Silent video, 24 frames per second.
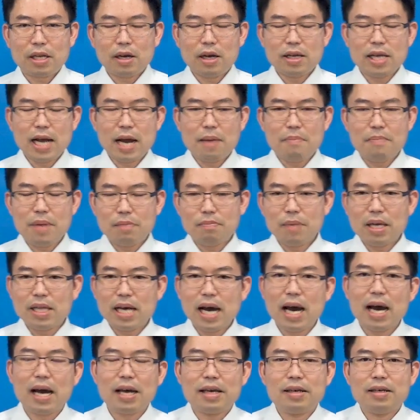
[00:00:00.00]
ก็ยังบินไม่
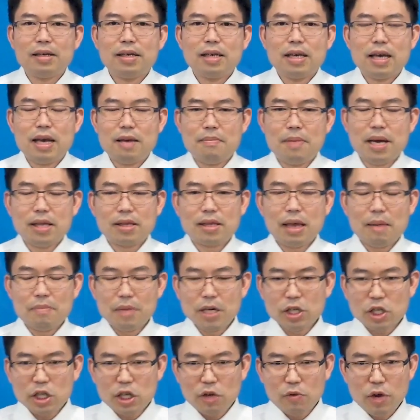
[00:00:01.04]
ได้เอเมนแต่
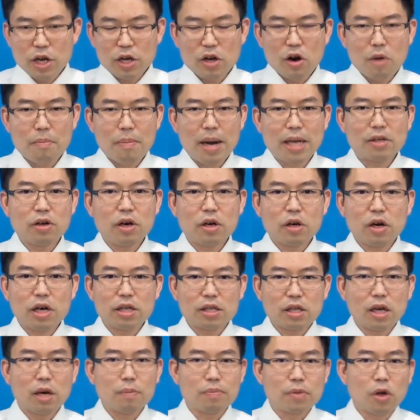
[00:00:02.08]
เมื่อชีวิตของมันค่อ
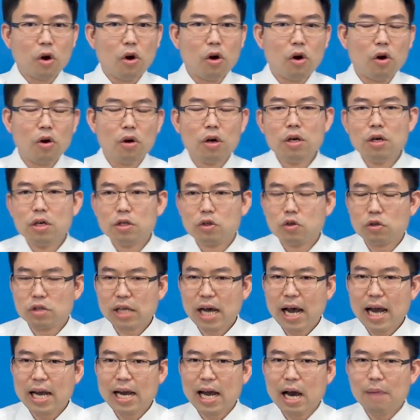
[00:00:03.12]
ยๆเติบโตสุด
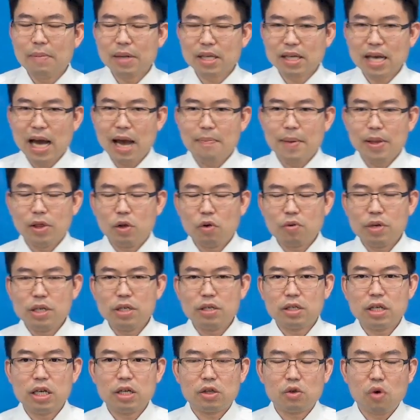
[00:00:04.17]
ท้ายแล้วมันกลายเป็นนกอิน
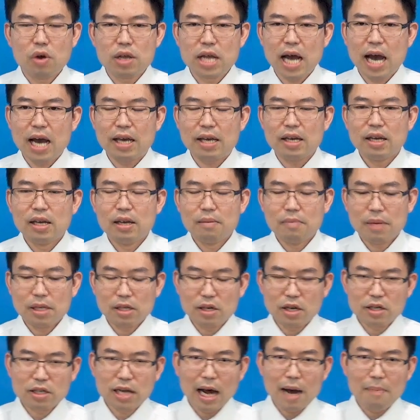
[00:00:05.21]
ทรีตัวใหญ่มัน
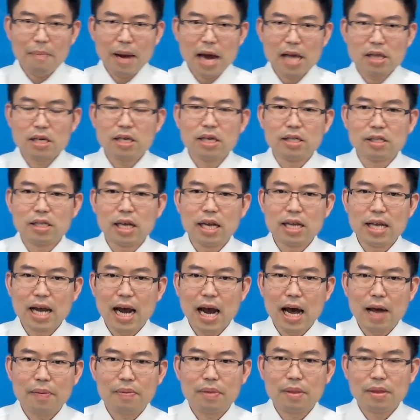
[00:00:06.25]
ก็สามารถเหินทะ
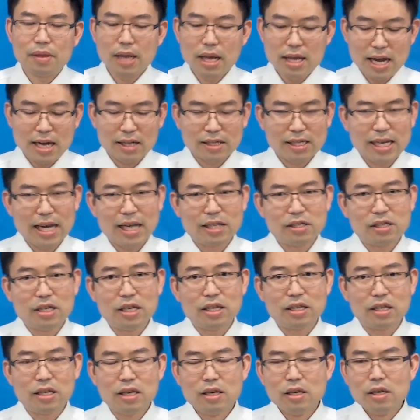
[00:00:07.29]
ยานได้อย่างแท้จริ
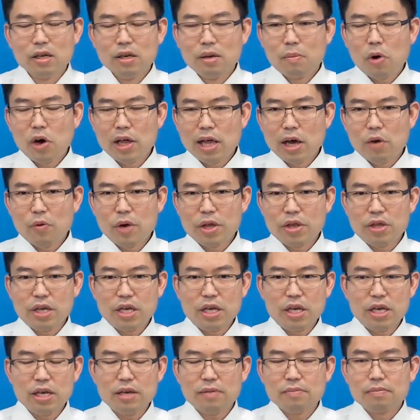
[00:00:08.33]
งเพราะฉะนั้นวัน
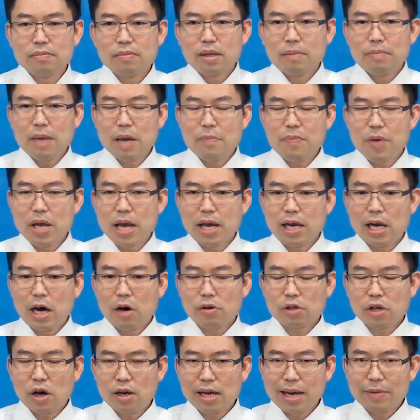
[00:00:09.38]
นี้ไม่เพียงเรา
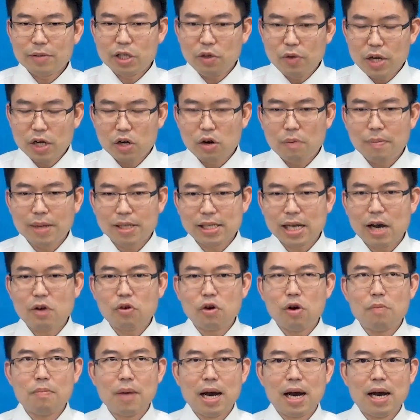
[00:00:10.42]
ต้อนรับชีวิตของพระเจ้า
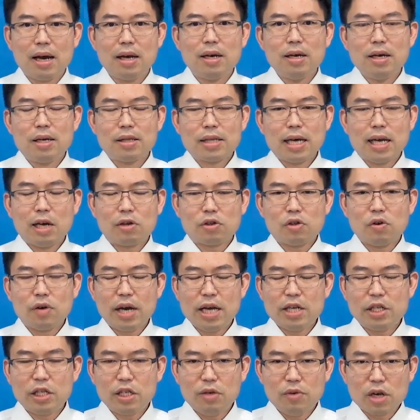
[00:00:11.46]
เข้ามาแต่เราต้อง
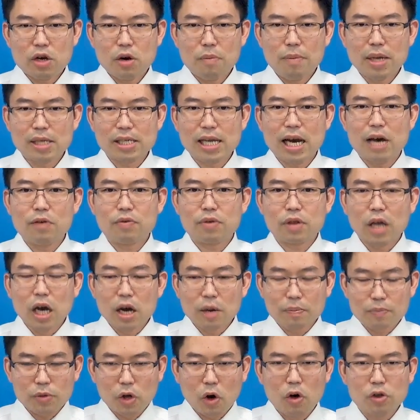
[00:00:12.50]
ให้ชีวิตของพระเจ้าเติ
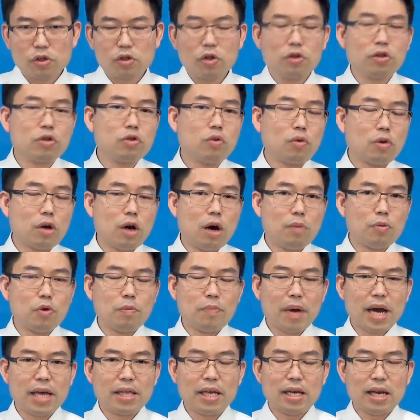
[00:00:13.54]
บโตจนสุขนอนอยู่
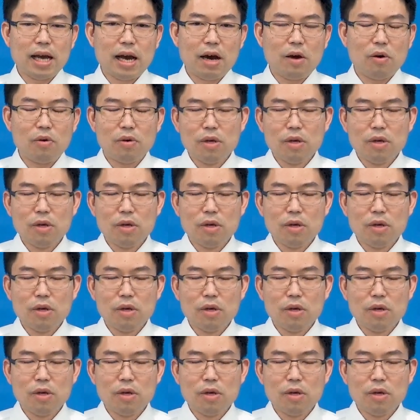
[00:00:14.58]
ภายในเรา